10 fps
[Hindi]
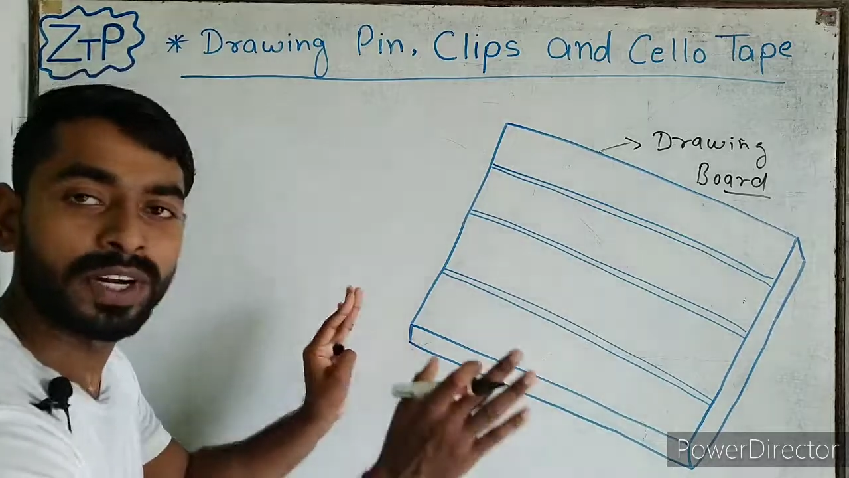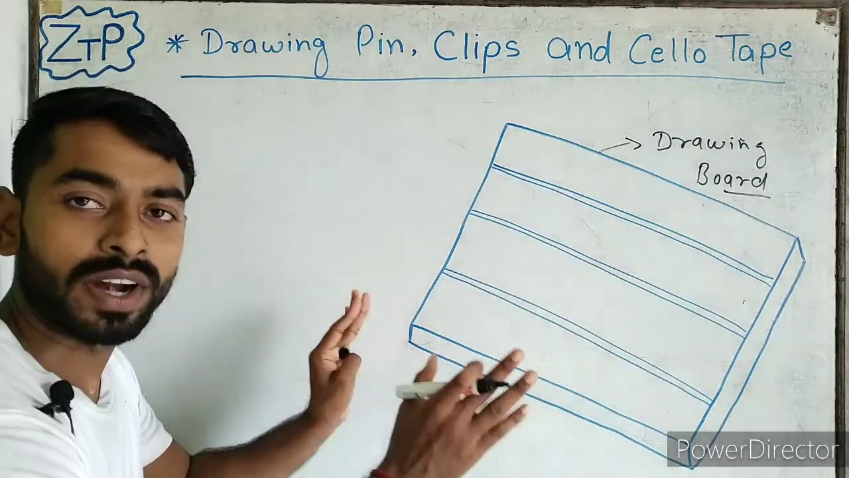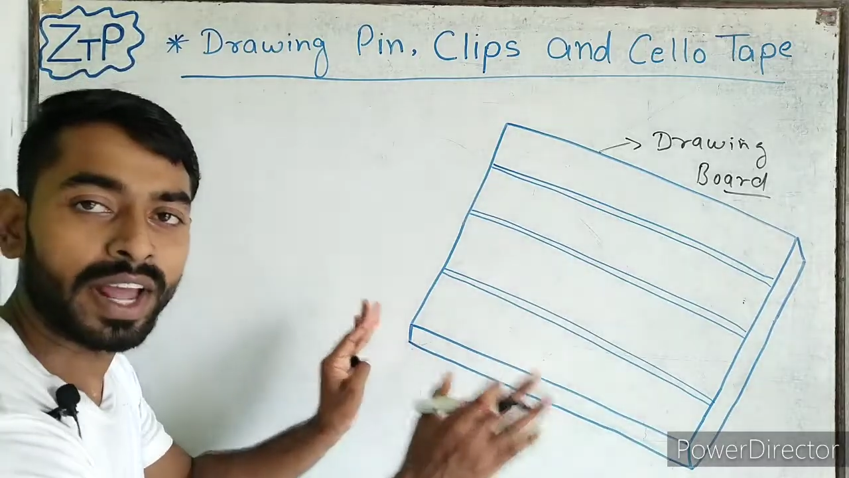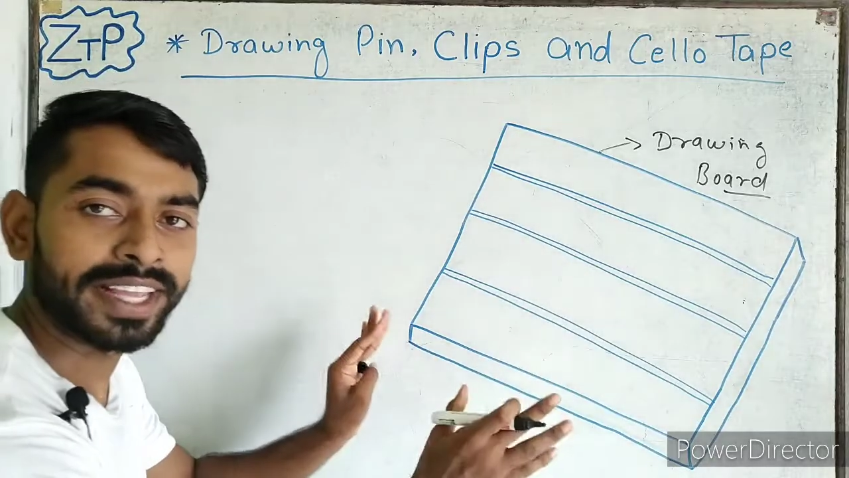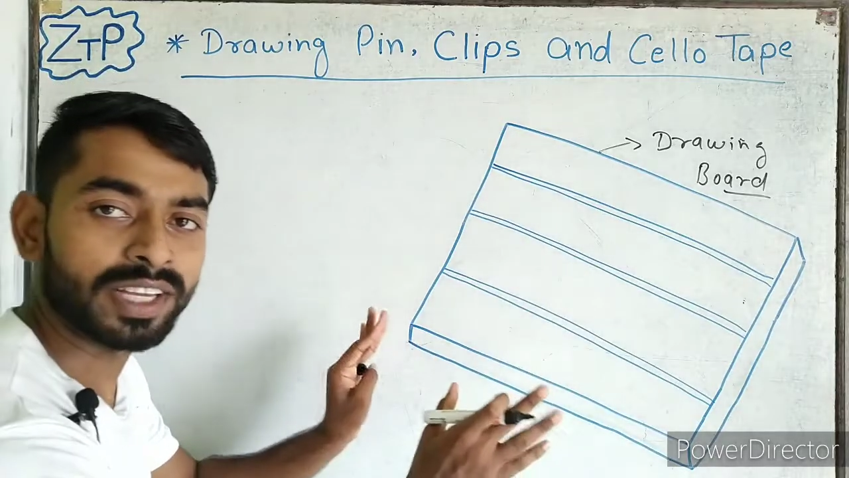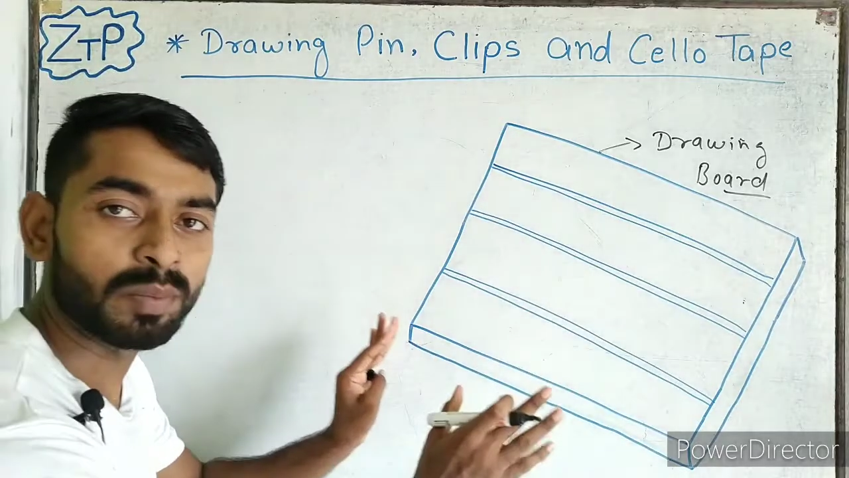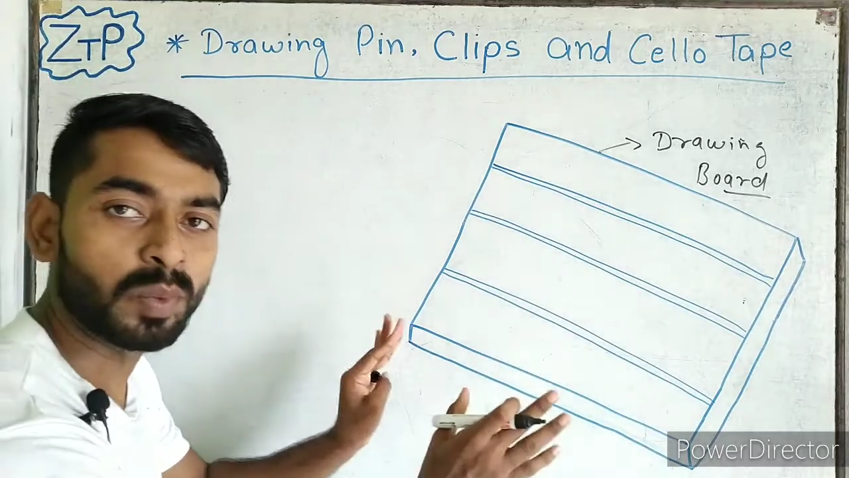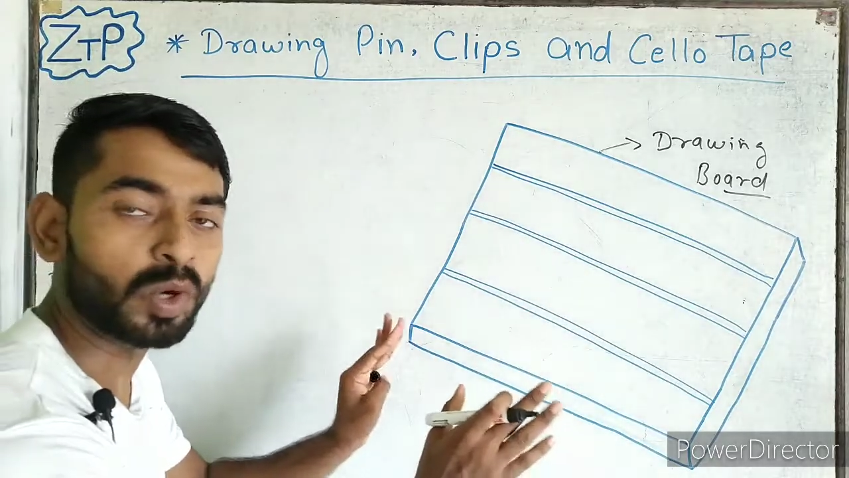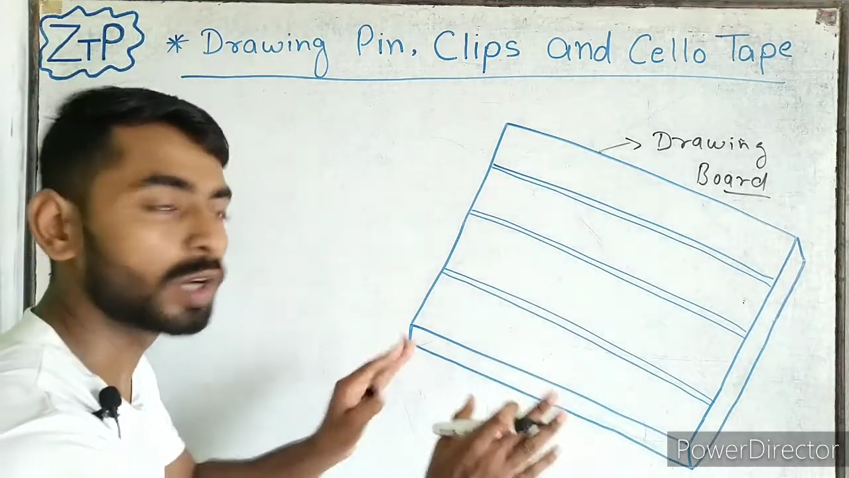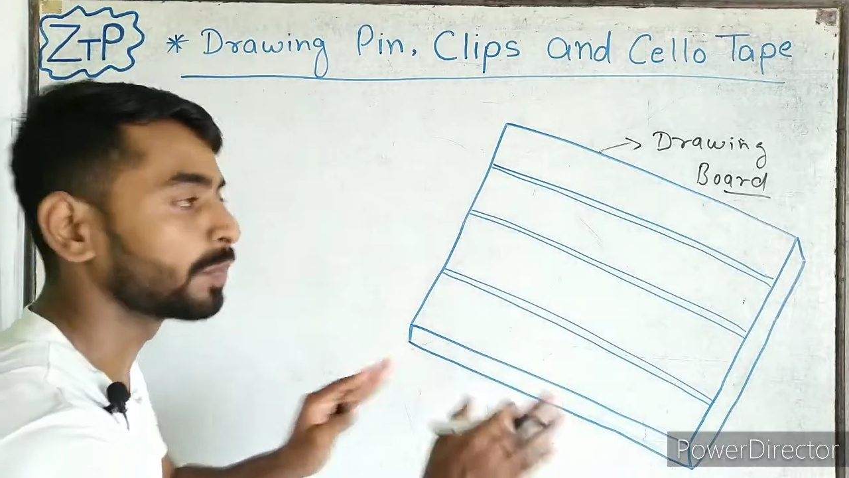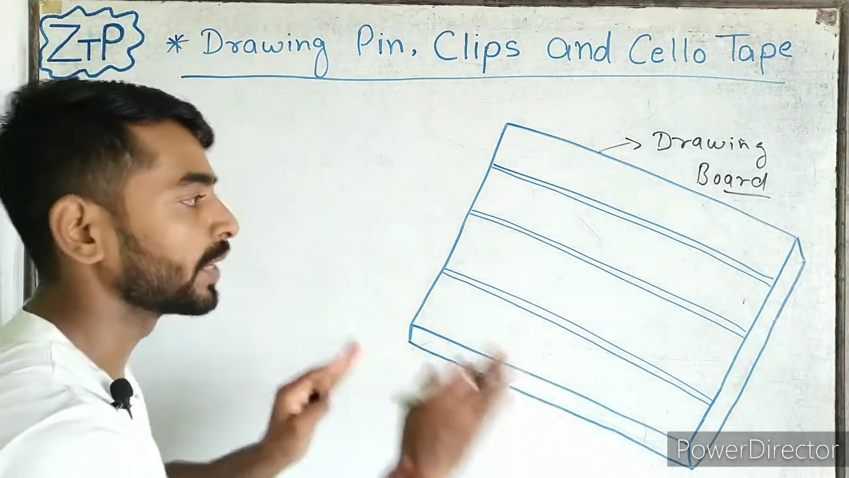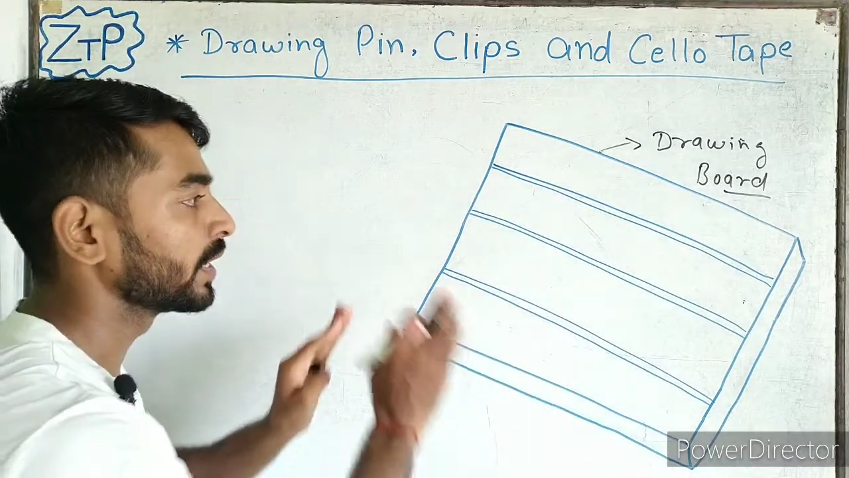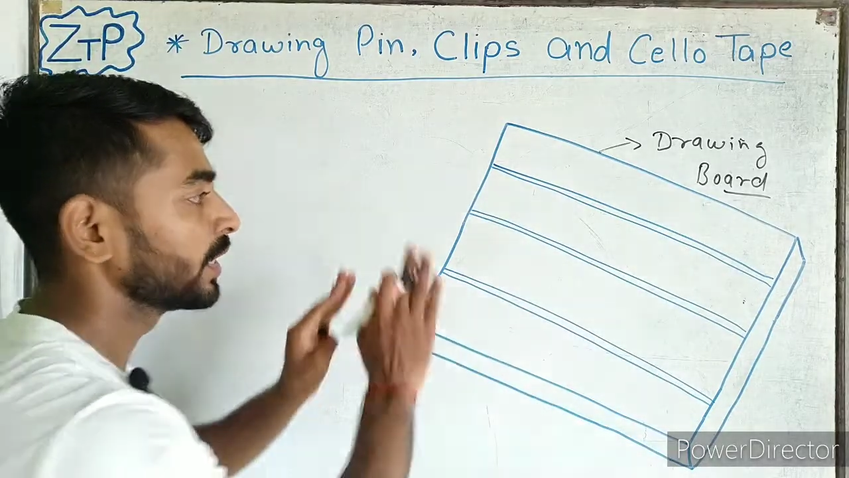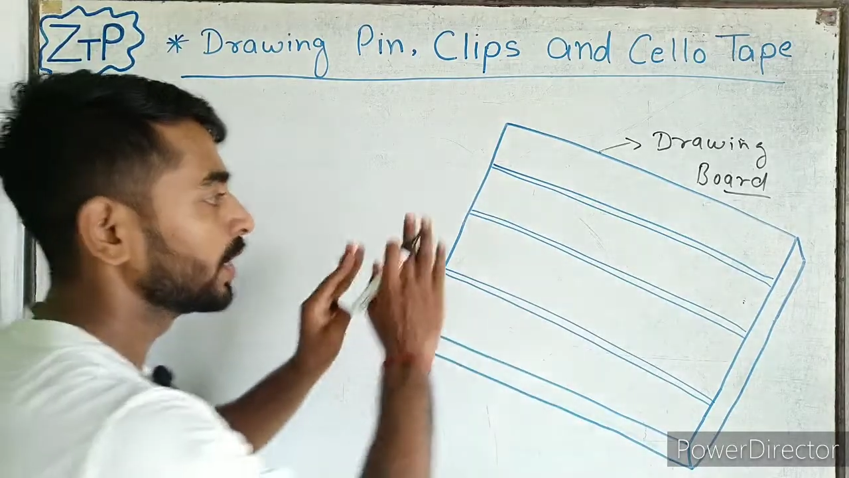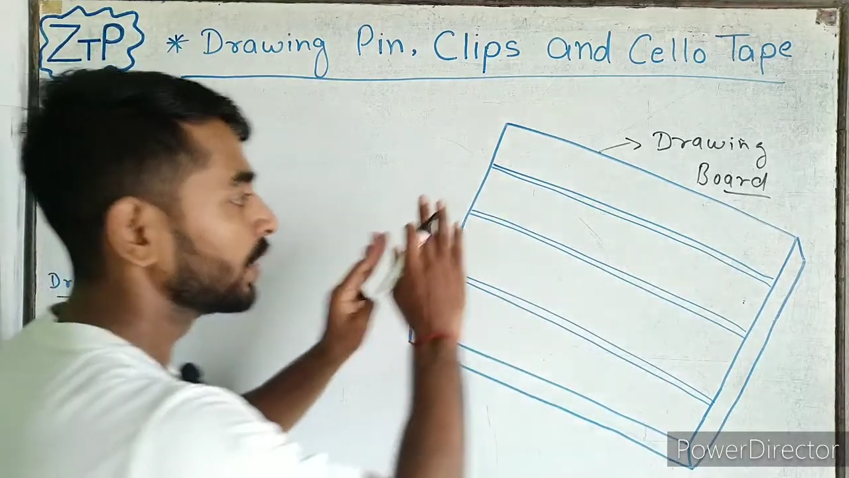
हम ड्राइंग बोर्ड पे